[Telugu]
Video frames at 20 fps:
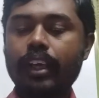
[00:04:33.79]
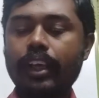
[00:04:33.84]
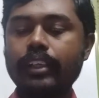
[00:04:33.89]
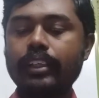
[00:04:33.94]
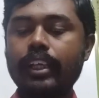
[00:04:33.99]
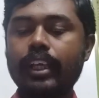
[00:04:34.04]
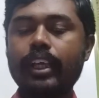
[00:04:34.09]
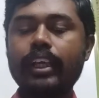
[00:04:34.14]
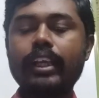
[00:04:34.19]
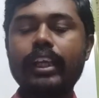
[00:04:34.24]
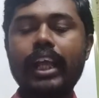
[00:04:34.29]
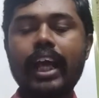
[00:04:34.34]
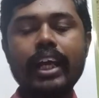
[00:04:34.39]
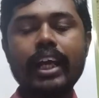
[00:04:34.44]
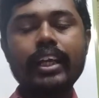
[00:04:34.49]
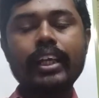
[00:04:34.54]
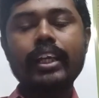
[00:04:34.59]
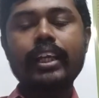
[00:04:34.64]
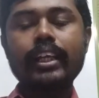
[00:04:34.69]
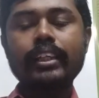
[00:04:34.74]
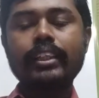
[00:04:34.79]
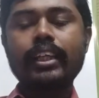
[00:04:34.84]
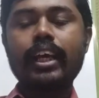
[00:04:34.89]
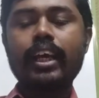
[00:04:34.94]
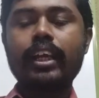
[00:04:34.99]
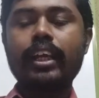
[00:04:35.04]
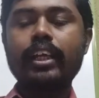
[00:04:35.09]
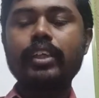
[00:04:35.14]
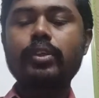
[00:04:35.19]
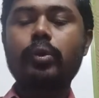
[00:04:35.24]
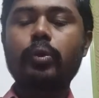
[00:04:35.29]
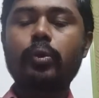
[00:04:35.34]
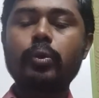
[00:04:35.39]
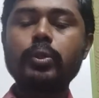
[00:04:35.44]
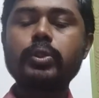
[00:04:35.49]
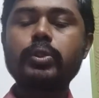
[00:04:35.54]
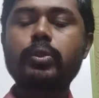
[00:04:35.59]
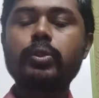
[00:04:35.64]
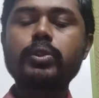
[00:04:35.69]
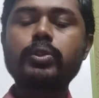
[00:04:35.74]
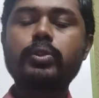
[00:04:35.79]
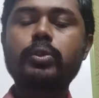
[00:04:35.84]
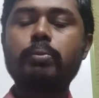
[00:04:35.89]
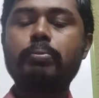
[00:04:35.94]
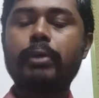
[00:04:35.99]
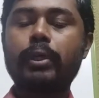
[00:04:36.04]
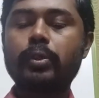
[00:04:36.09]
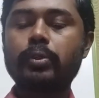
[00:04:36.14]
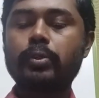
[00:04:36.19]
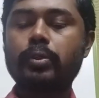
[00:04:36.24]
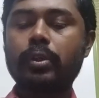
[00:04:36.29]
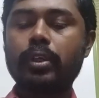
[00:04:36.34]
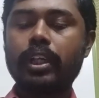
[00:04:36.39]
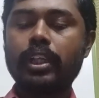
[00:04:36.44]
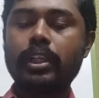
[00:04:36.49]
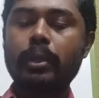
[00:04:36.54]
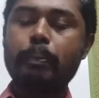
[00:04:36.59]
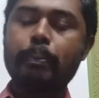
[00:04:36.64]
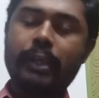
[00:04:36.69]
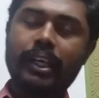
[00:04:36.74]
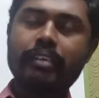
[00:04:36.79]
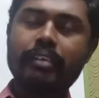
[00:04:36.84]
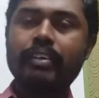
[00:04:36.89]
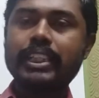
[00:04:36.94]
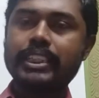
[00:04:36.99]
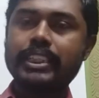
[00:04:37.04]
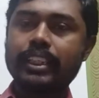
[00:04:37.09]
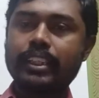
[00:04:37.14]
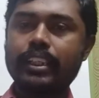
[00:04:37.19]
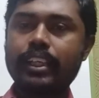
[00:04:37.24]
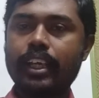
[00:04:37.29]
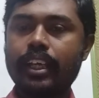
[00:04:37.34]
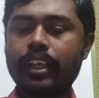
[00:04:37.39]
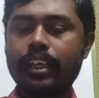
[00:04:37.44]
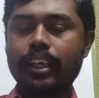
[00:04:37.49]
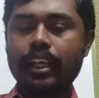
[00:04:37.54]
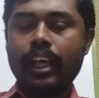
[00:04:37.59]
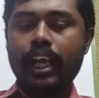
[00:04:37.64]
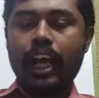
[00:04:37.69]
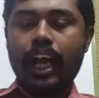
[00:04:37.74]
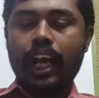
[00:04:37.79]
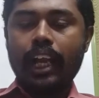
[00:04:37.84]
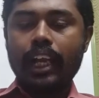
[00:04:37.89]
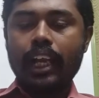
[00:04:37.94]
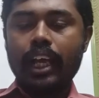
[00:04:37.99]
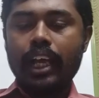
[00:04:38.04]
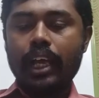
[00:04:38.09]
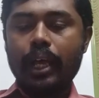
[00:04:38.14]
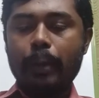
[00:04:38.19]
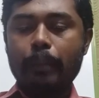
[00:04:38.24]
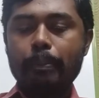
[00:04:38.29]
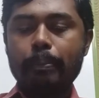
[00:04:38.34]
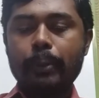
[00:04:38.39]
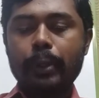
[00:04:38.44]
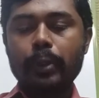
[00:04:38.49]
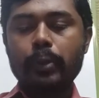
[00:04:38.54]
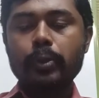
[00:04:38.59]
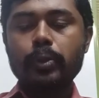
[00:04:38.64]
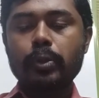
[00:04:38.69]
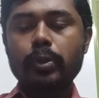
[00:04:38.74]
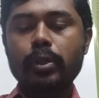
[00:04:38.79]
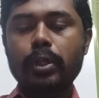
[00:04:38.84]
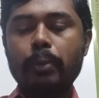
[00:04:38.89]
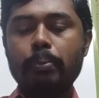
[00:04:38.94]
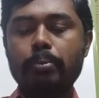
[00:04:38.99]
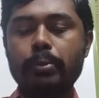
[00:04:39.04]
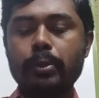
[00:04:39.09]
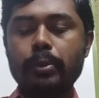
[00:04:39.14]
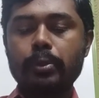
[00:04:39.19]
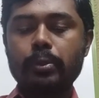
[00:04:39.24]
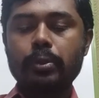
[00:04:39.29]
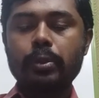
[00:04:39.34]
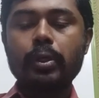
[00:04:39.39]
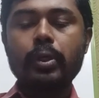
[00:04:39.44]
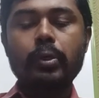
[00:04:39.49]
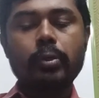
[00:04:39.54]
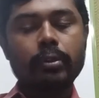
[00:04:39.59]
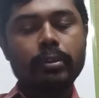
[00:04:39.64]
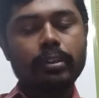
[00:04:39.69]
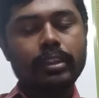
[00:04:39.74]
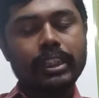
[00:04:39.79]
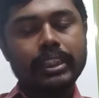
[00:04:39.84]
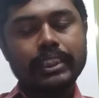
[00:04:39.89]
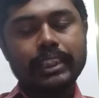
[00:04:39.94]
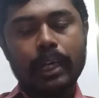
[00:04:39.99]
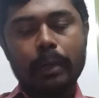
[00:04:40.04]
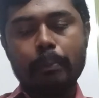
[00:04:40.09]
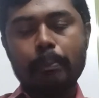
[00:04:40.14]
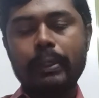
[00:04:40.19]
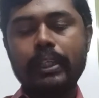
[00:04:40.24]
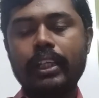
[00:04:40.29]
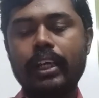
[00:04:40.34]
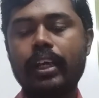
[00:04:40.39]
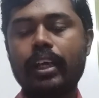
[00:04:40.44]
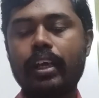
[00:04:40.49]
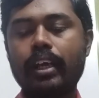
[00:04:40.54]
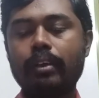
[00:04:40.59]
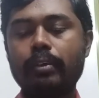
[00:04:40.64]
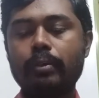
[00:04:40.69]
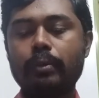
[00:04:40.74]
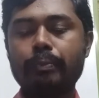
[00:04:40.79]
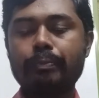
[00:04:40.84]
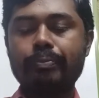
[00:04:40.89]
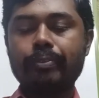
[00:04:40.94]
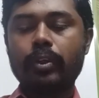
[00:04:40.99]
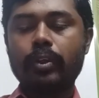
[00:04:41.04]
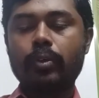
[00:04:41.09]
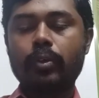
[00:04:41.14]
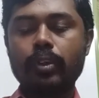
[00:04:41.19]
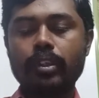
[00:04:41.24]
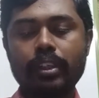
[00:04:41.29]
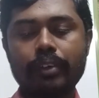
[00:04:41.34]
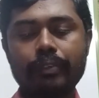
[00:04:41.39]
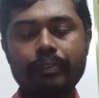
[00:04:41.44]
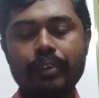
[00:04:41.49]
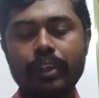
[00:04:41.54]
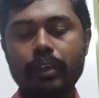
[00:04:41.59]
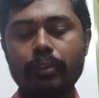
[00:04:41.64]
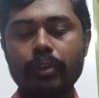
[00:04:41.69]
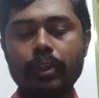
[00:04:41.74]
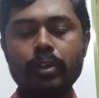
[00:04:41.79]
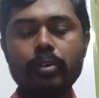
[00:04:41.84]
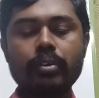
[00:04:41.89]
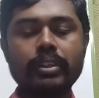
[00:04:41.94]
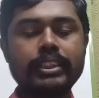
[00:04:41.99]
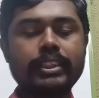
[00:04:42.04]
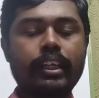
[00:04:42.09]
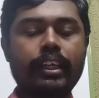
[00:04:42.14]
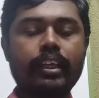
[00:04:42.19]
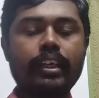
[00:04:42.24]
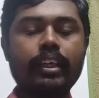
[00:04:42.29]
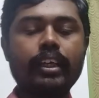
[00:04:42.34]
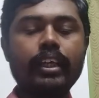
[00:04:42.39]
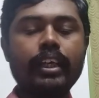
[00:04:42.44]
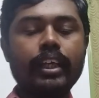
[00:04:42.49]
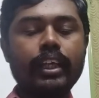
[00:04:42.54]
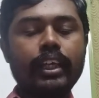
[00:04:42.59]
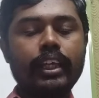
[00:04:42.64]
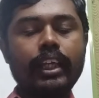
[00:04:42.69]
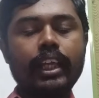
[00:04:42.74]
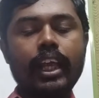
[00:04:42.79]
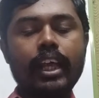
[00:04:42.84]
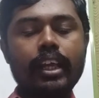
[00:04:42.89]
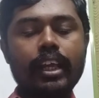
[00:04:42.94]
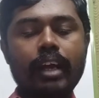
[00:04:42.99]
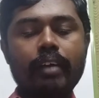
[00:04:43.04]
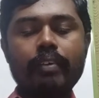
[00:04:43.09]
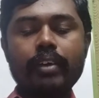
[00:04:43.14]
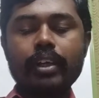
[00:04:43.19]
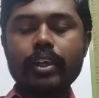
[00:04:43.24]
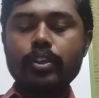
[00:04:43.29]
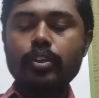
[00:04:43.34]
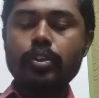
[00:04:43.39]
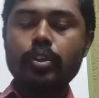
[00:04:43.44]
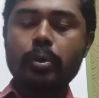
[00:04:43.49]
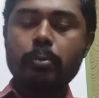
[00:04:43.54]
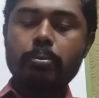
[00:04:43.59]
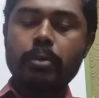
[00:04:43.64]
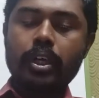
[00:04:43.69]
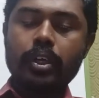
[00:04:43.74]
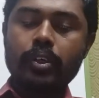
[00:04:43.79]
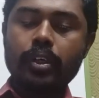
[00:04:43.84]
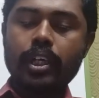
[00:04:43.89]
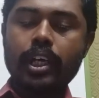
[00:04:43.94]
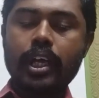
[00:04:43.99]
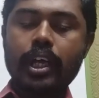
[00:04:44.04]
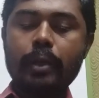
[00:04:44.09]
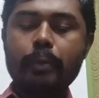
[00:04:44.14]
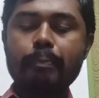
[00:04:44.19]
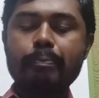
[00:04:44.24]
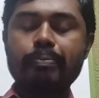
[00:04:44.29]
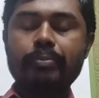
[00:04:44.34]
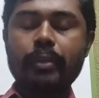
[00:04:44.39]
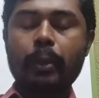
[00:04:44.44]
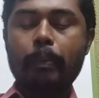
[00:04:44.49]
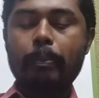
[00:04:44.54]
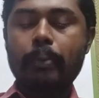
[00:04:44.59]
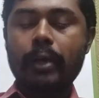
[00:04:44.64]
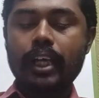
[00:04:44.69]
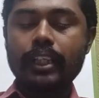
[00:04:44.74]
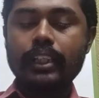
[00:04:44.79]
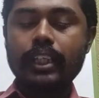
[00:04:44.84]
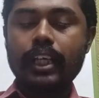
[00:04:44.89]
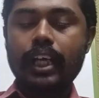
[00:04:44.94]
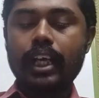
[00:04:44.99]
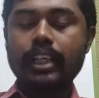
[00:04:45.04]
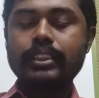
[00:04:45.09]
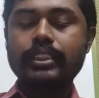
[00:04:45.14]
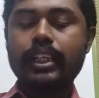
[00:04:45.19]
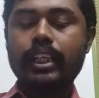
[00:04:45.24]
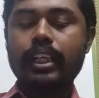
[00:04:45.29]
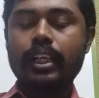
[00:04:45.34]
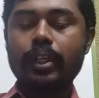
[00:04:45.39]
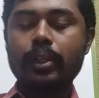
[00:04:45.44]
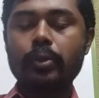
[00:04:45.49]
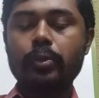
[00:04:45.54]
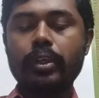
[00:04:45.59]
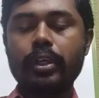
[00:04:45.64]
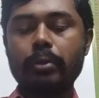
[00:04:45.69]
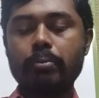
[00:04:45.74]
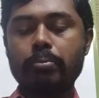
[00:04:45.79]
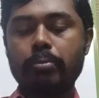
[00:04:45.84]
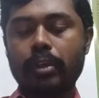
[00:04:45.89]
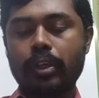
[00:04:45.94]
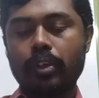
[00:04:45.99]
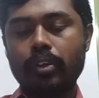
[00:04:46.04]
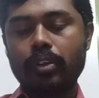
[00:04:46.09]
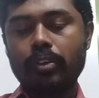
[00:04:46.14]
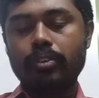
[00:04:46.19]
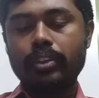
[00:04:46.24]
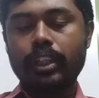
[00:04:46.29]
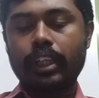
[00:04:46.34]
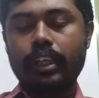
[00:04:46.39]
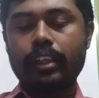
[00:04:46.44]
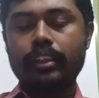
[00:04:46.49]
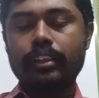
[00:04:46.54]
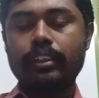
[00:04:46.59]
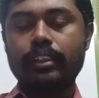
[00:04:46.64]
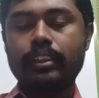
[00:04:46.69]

అయితే నాగరికత అనేది రోజు రోజుకు పెరుగుతున్నది పెరగవలసిందే అలా పెరుగుతున్నప్పుడు కొత్త సాంప్రదాయాలు కొత్త విలువలు వస్తాయి ఇలా రావడంతో బాటుగా పాత ఆచారాలు కొన్ని మరుగు అవుతాయి